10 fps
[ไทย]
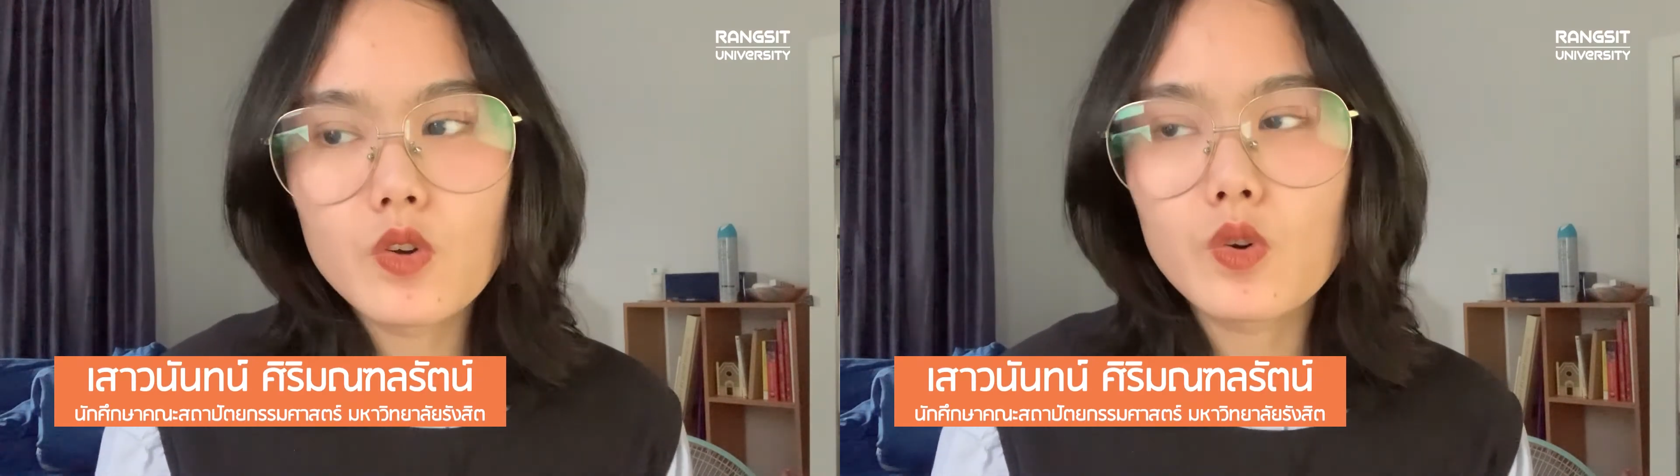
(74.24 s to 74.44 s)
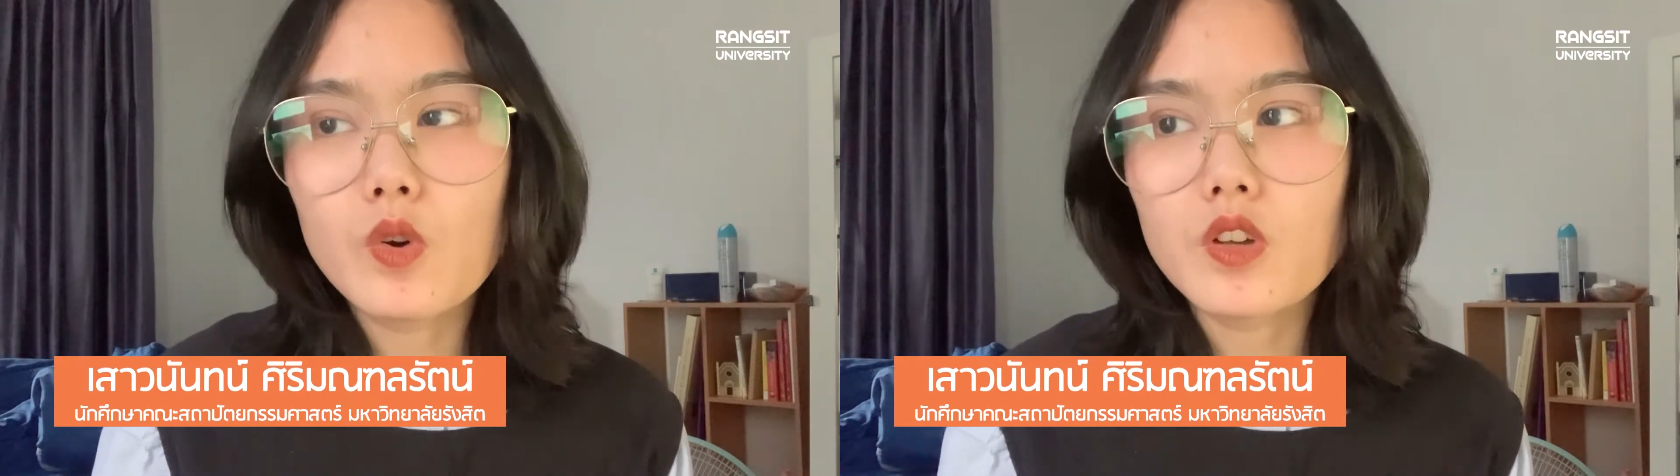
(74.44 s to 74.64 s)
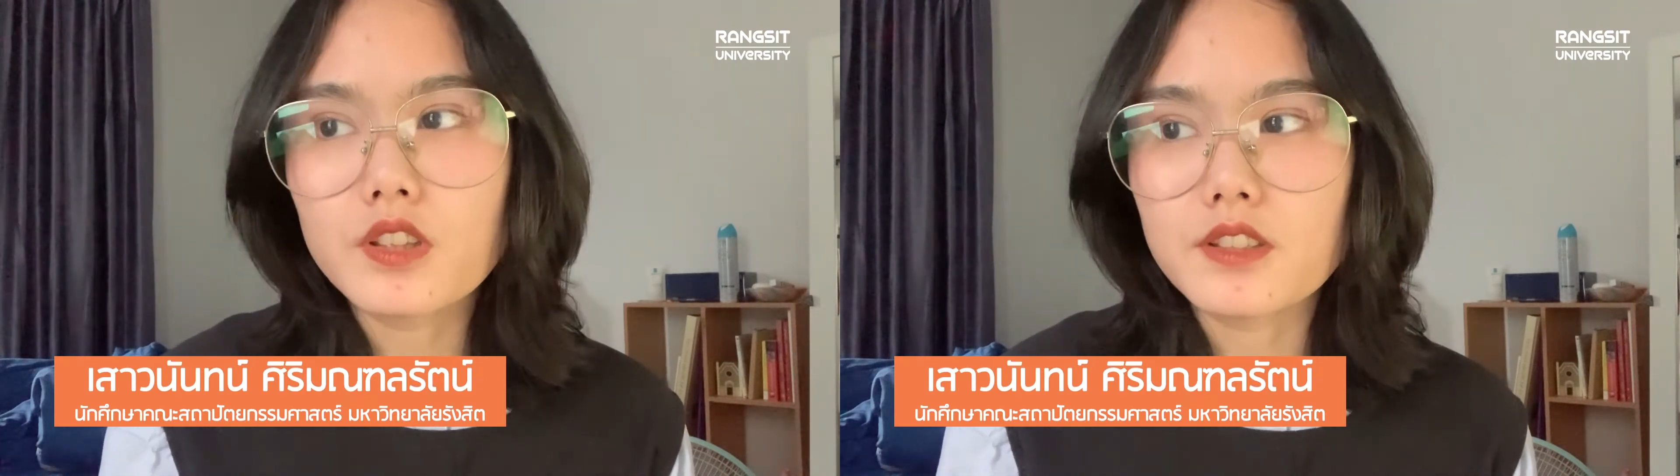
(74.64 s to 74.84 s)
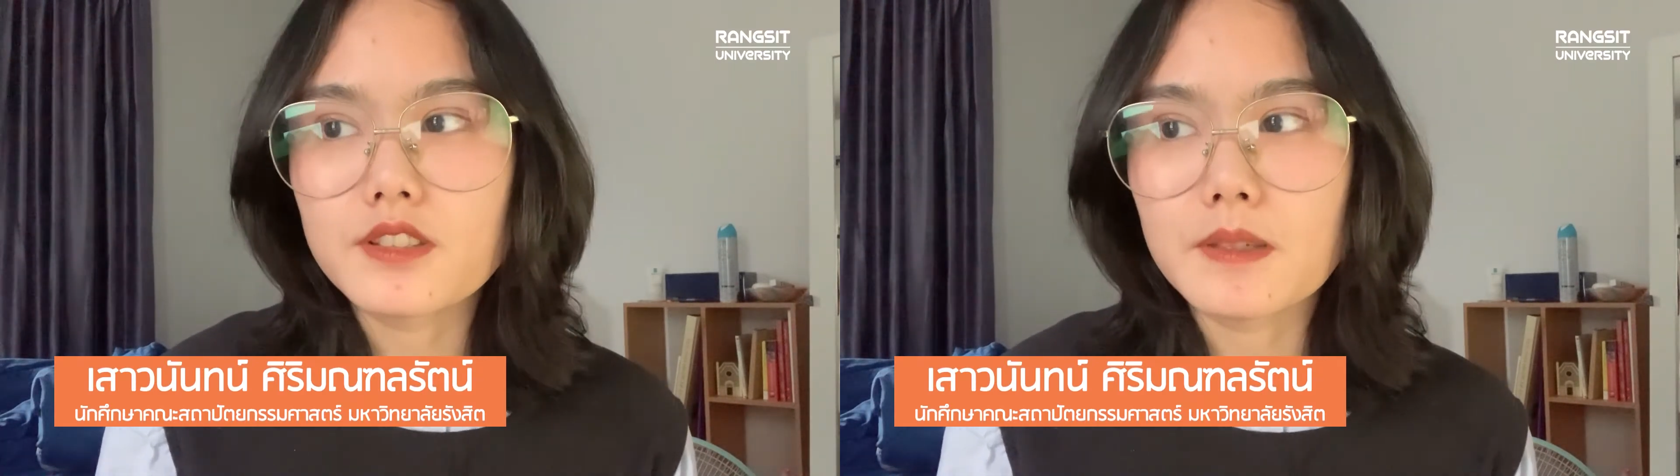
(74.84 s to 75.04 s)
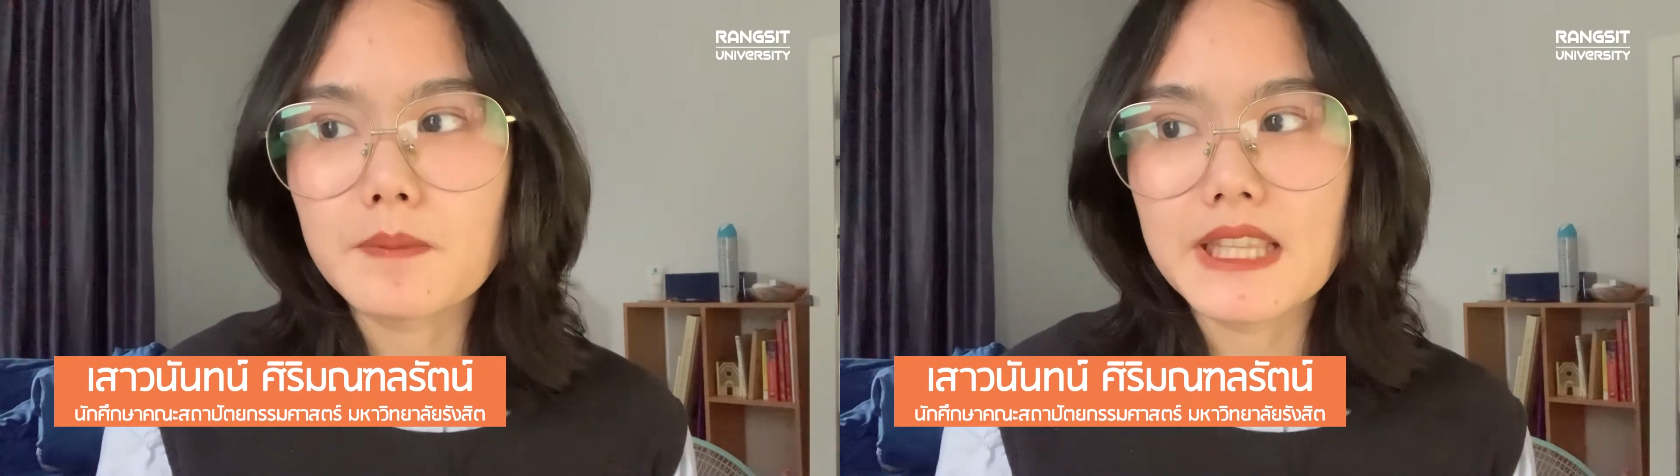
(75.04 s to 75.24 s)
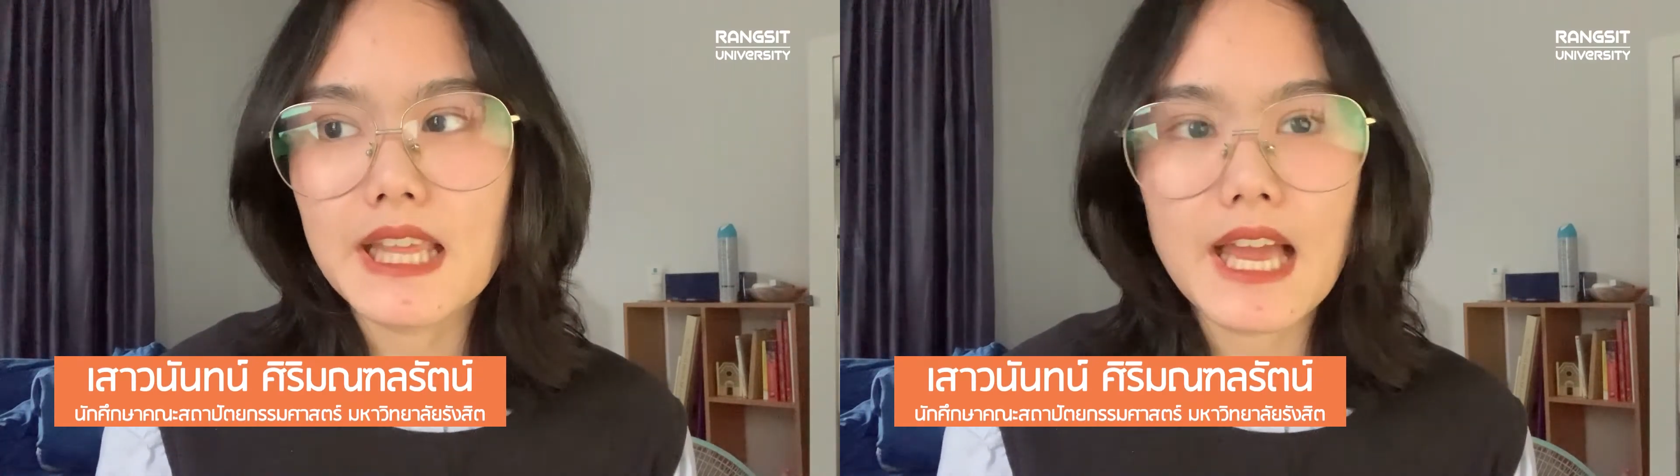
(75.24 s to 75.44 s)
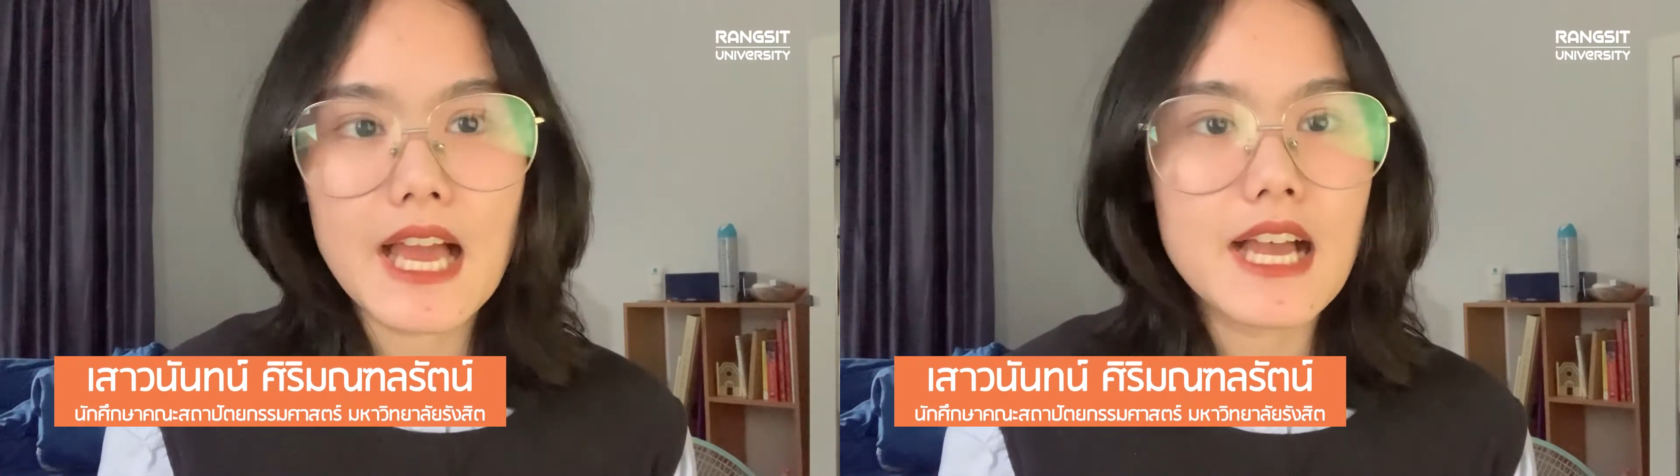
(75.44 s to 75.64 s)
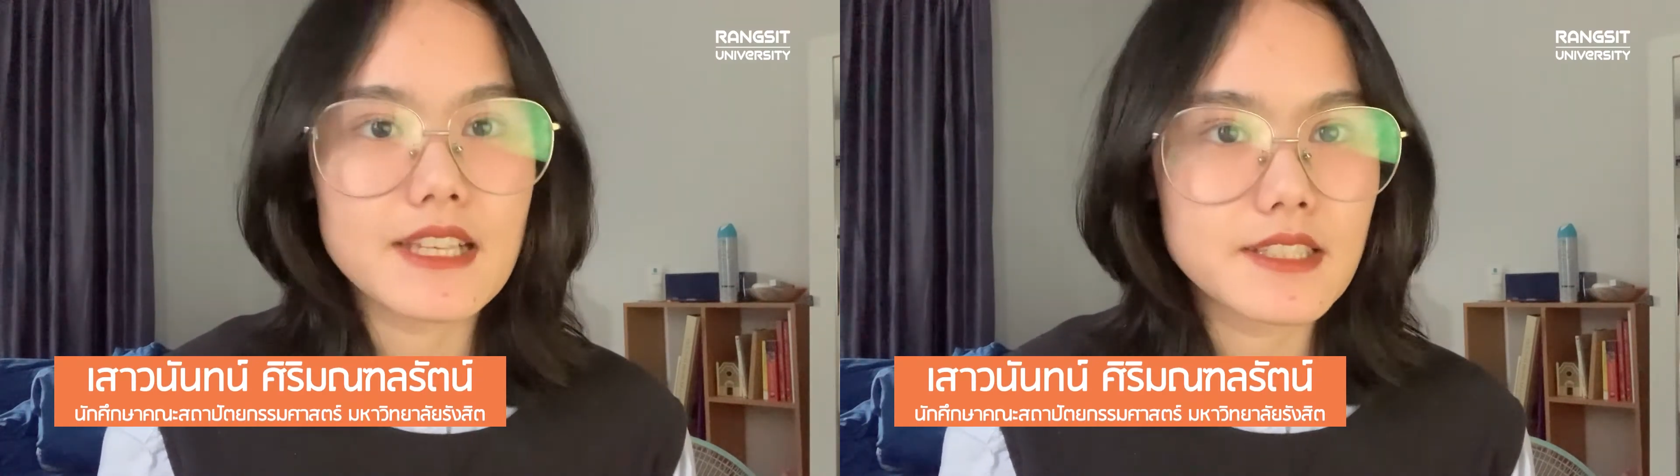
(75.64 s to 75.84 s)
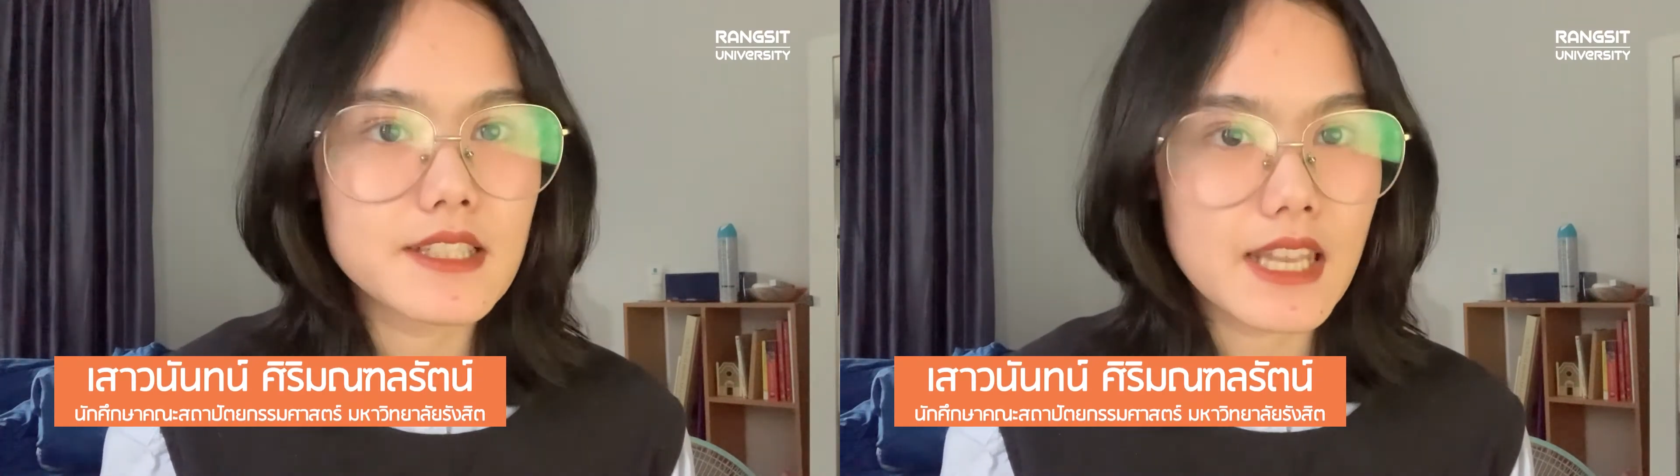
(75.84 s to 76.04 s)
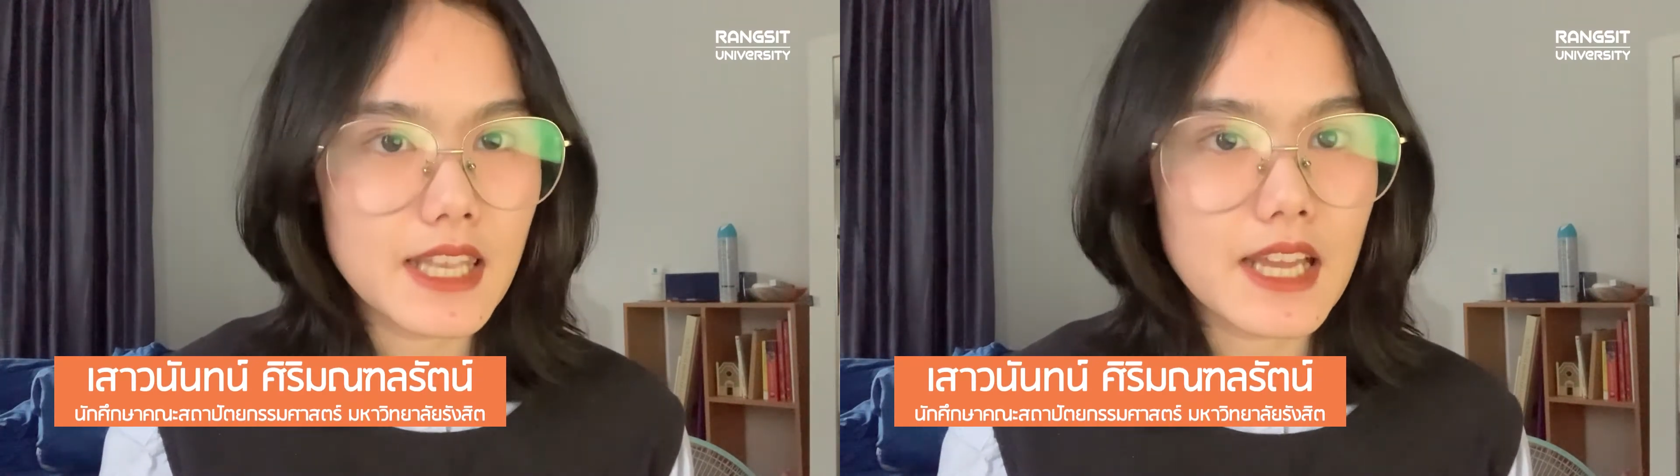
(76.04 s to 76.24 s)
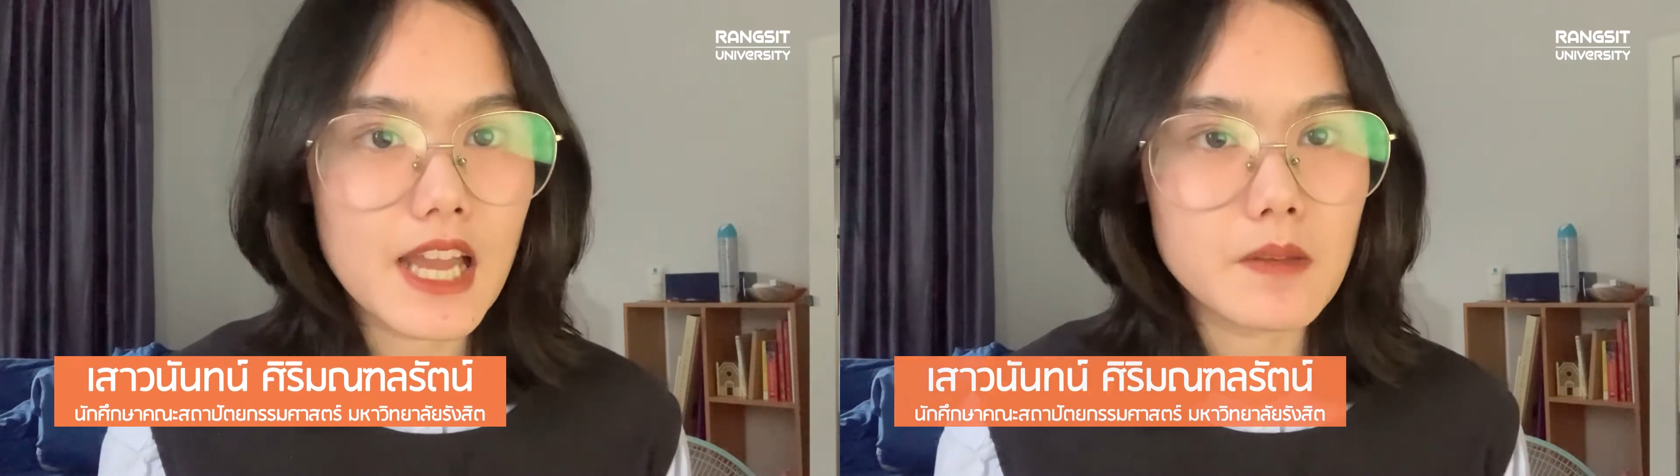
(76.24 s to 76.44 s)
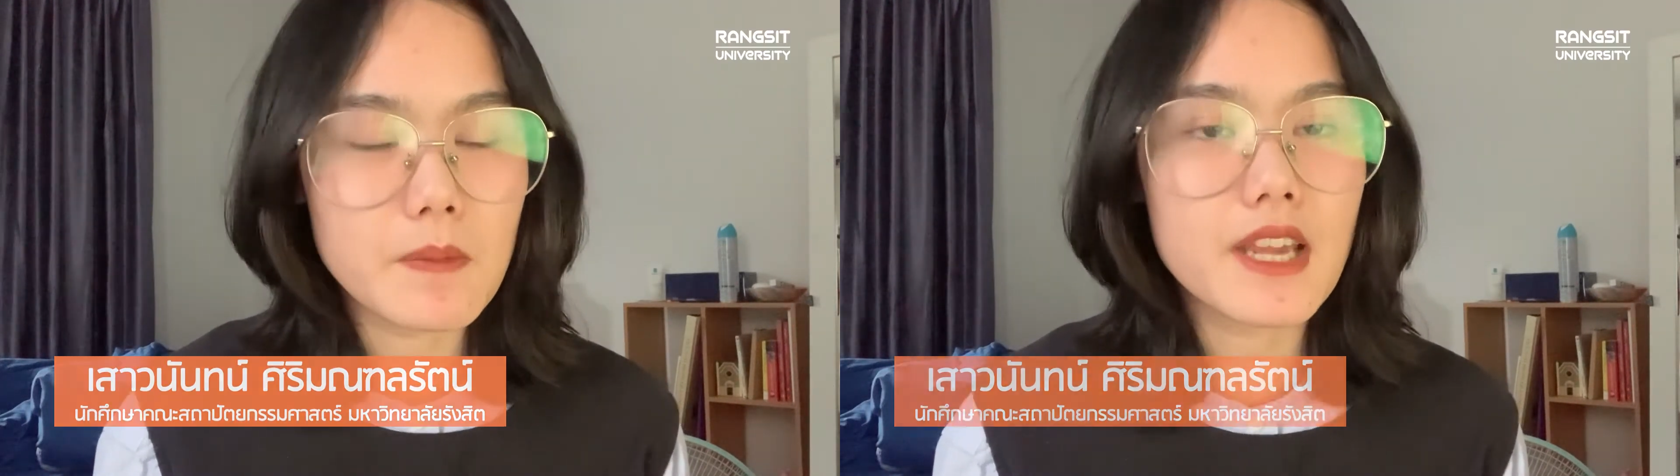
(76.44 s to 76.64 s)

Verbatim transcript: ทุกคนจะมีระยะห่างซึ่งกันและกัน